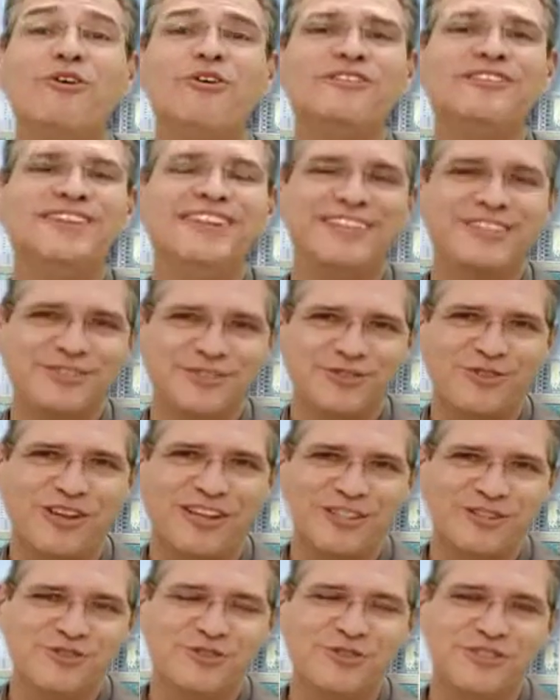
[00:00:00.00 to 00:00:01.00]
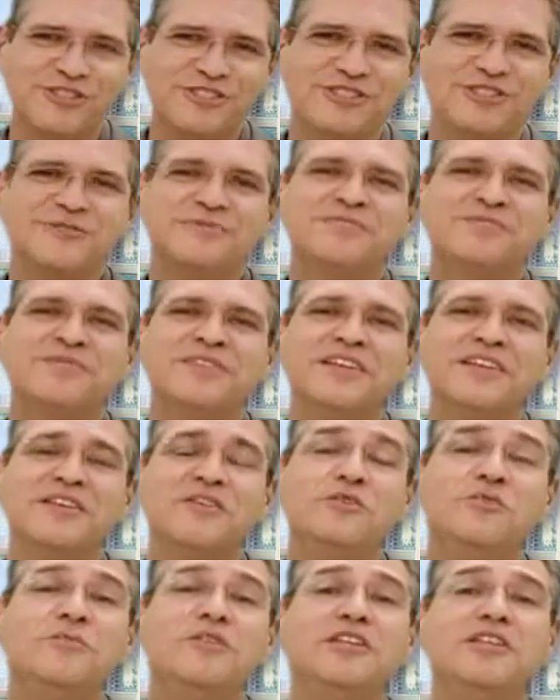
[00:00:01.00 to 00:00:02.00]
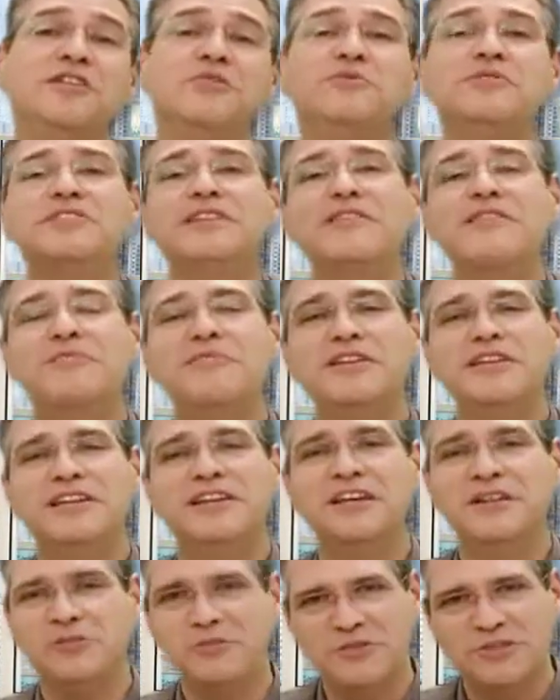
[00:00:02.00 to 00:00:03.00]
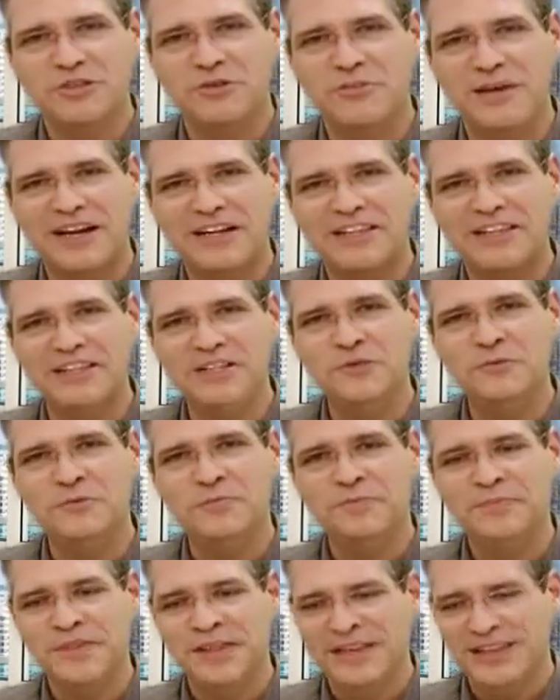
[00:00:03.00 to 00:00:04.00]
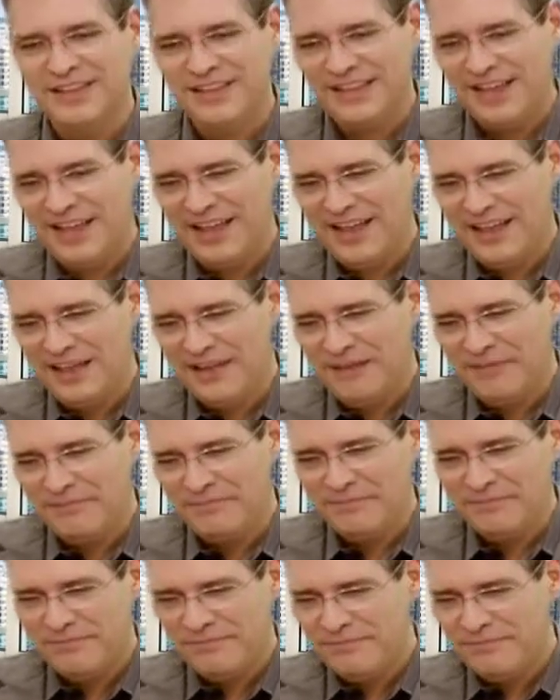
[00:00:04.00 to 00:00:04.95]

Conta a história de hoje que um menino estava brincando com seu barquinho na